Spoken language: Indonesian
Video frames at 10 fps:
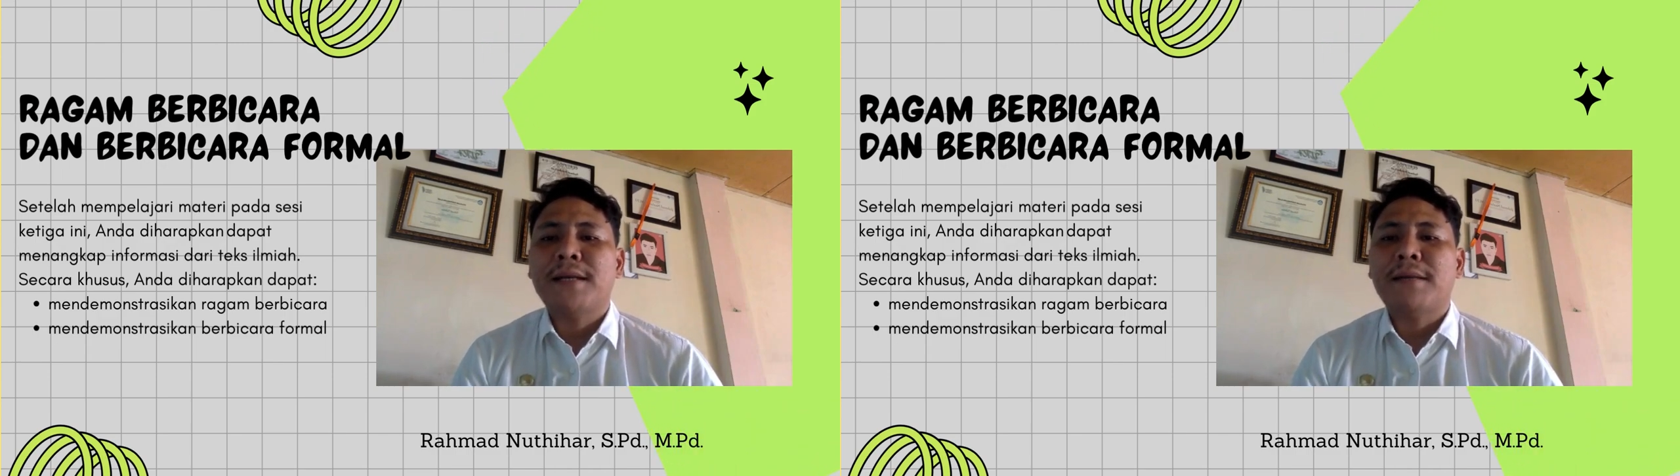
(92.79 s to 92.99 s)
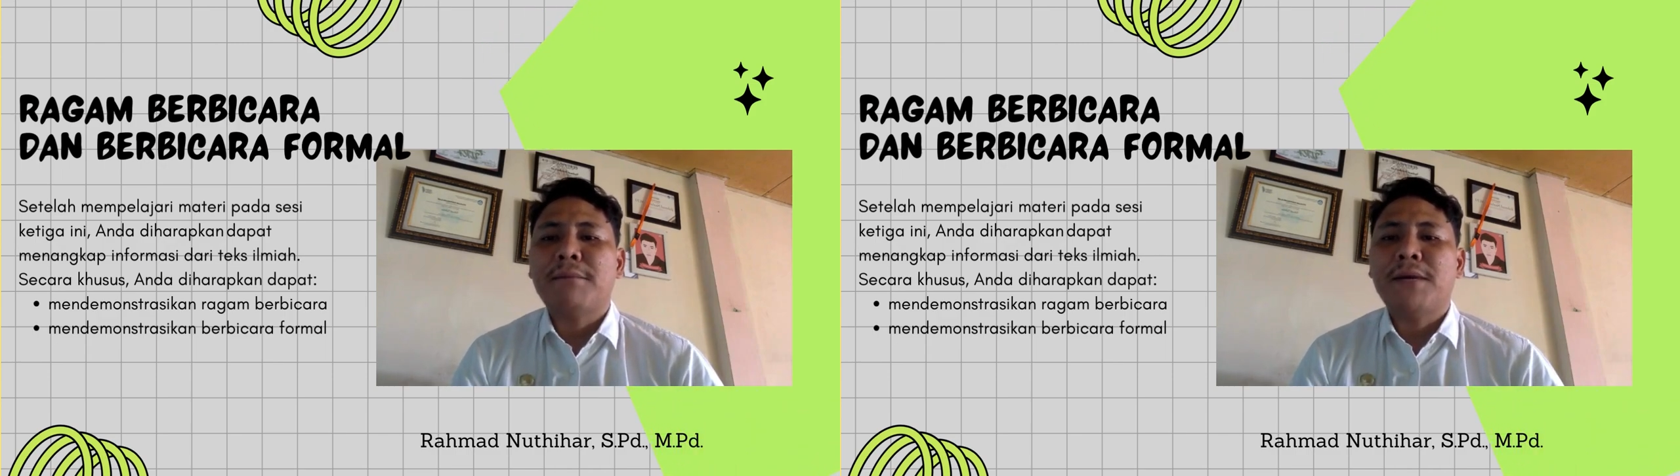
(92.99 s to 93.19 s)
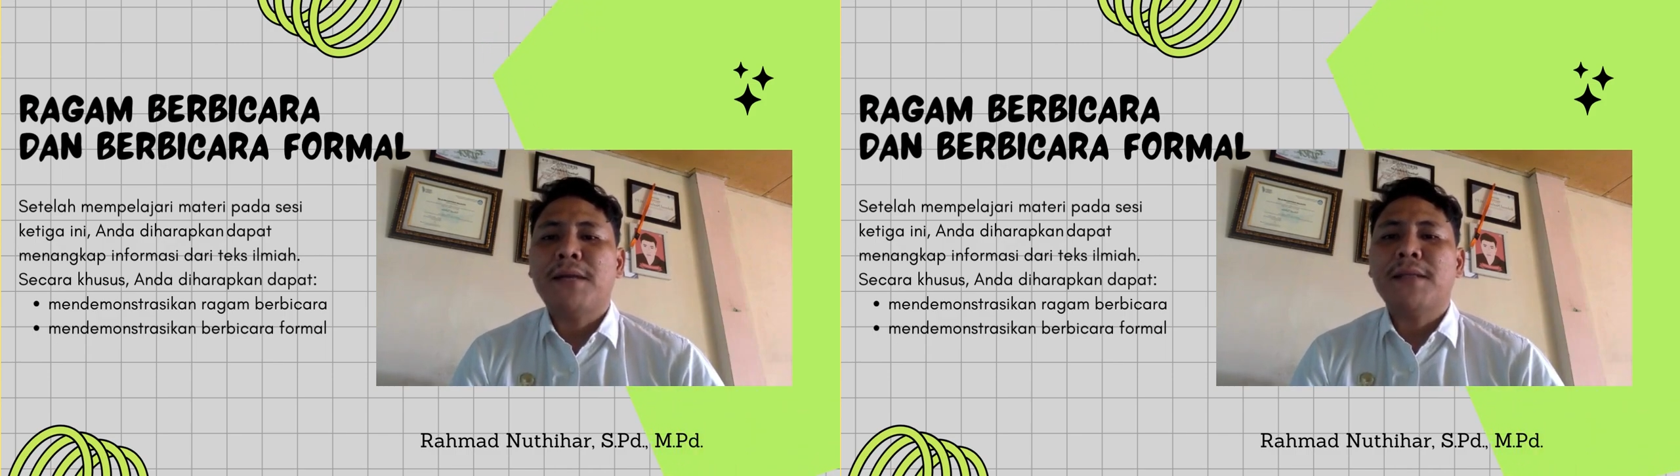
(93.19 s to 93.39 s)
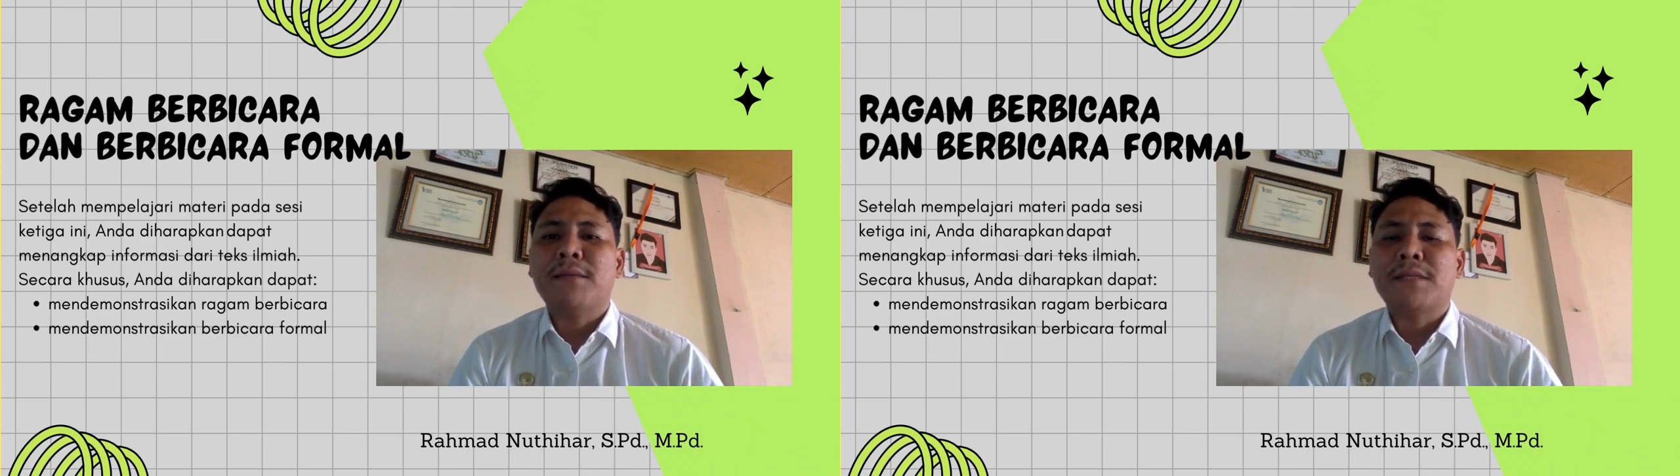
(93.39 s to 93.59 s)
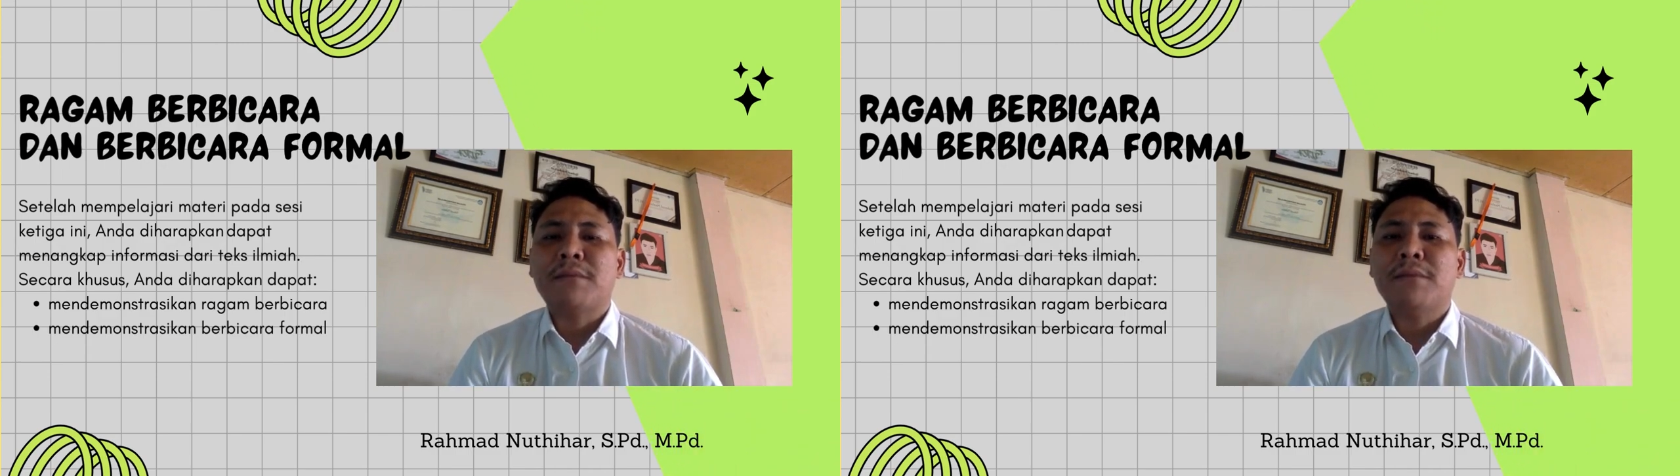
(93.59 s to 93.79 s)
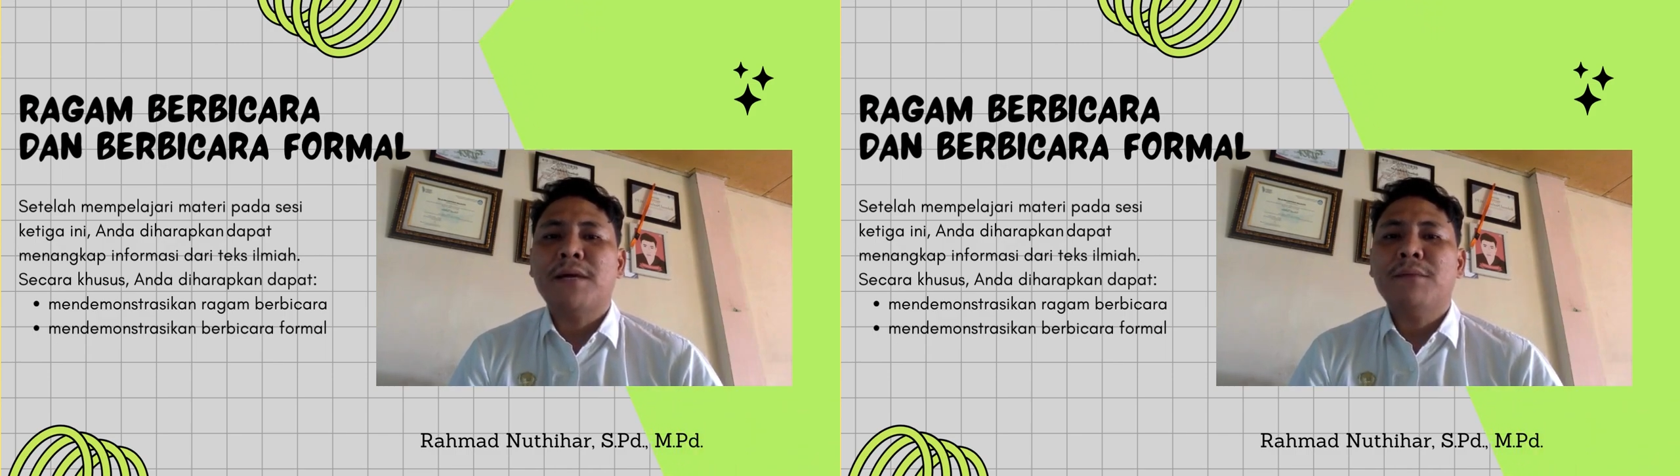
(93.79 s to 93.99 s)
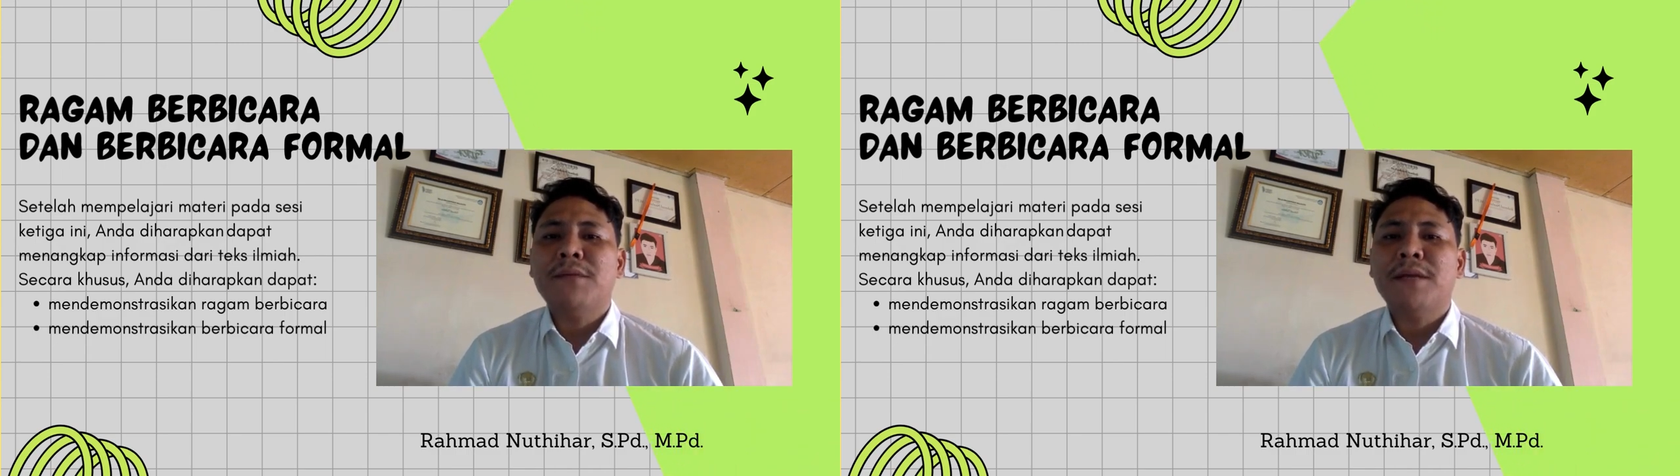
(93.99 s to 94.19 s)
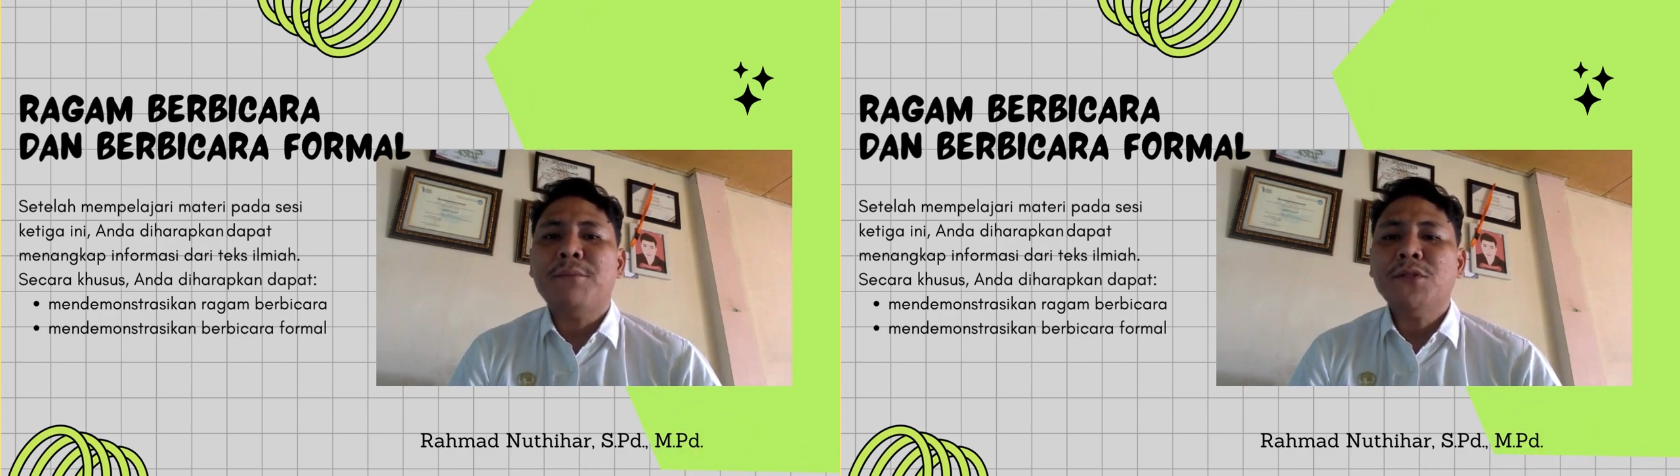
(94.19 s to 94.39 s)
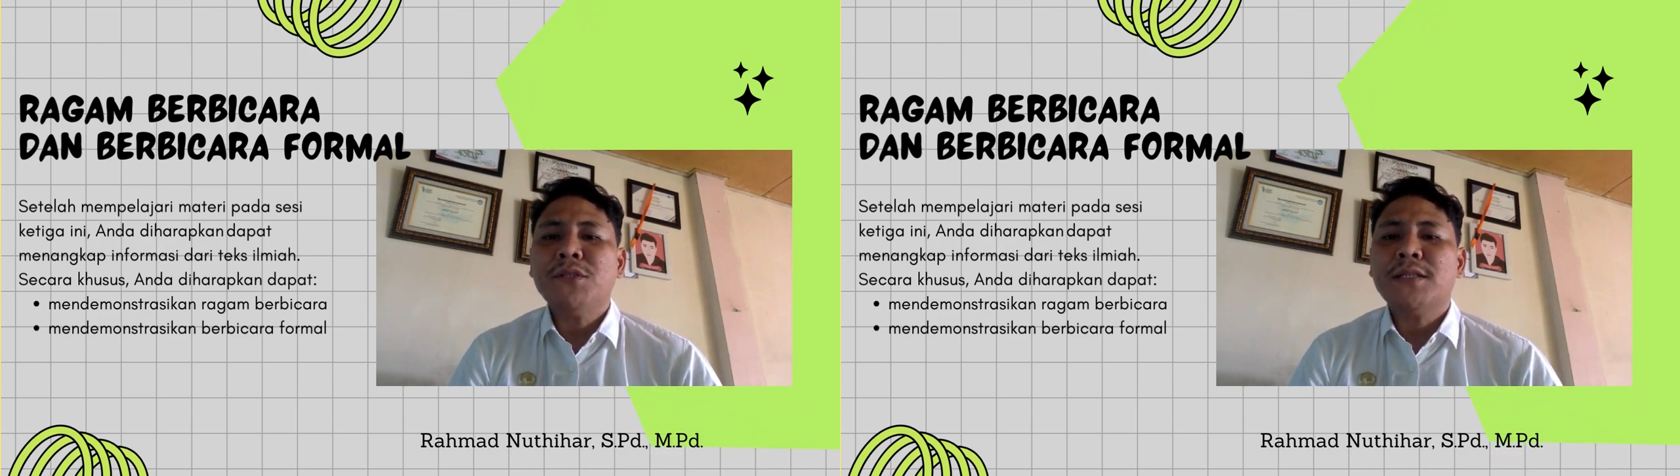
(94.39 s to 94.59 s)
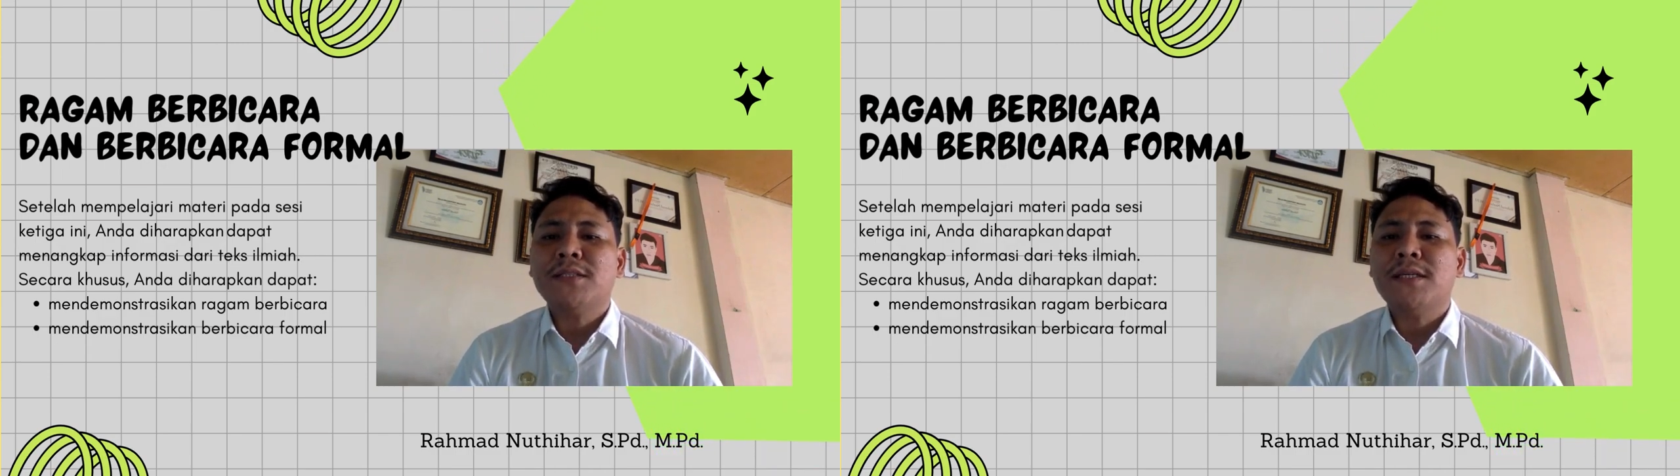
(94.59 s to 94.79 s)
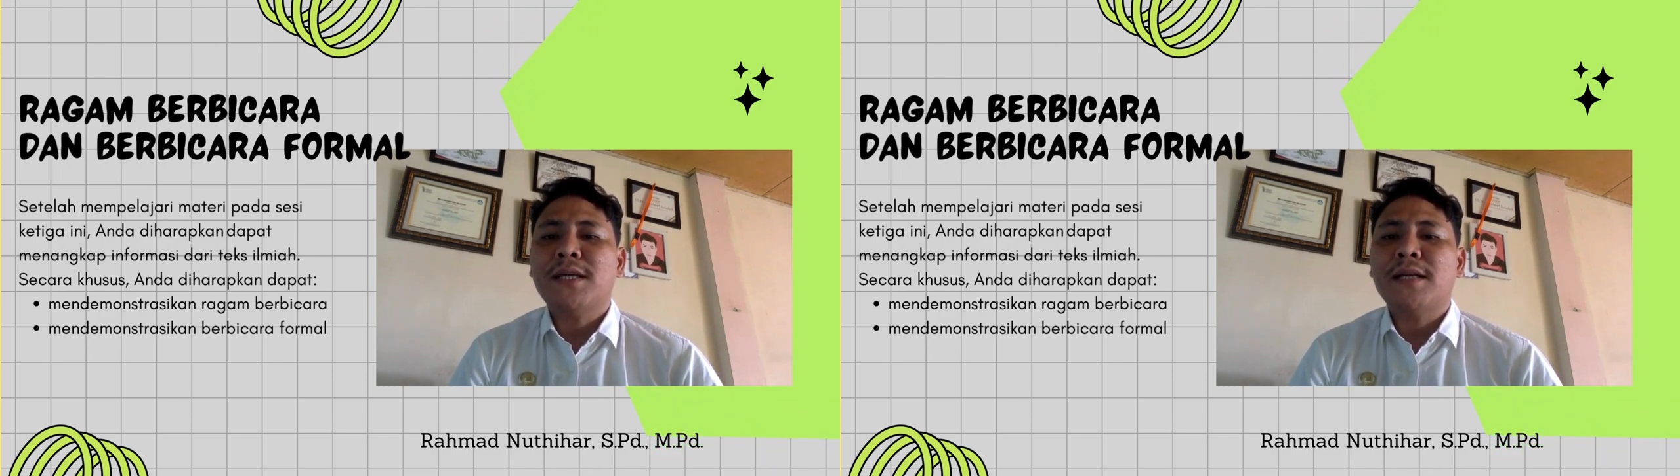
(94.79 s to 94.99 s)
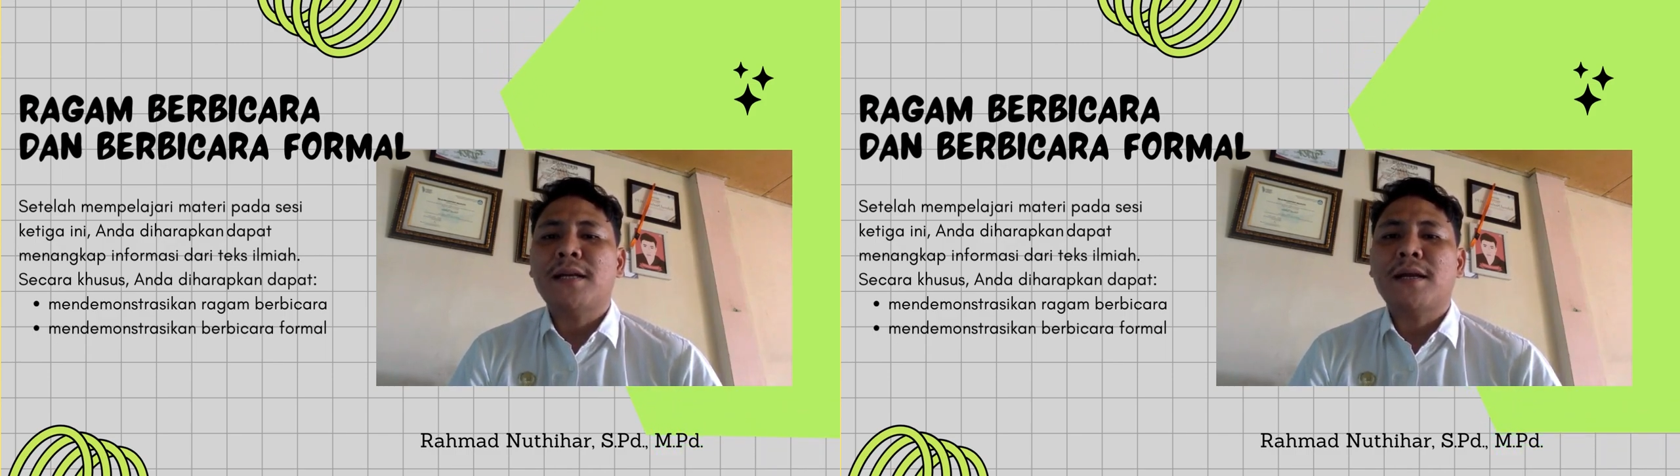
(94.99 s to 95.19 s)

dapat yang pertama mendemonstrasikan